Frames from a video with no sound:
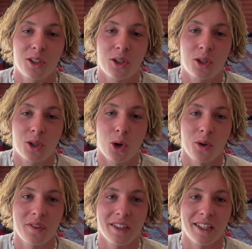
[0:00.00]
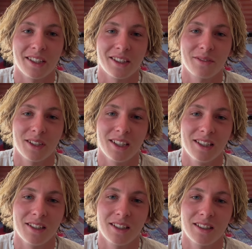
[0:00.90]
Kontinent?
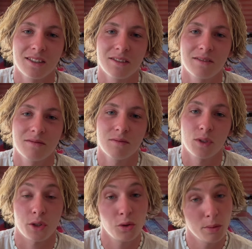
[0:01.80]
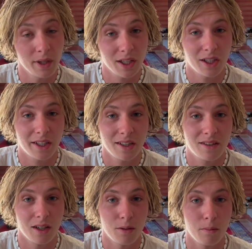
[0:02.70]
Weil nach Südamerika geht es
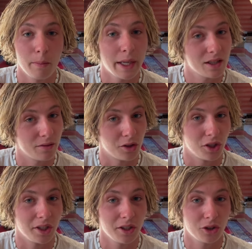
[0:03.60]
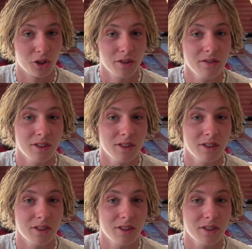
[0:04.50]
ja im März wahrscheinlich schon.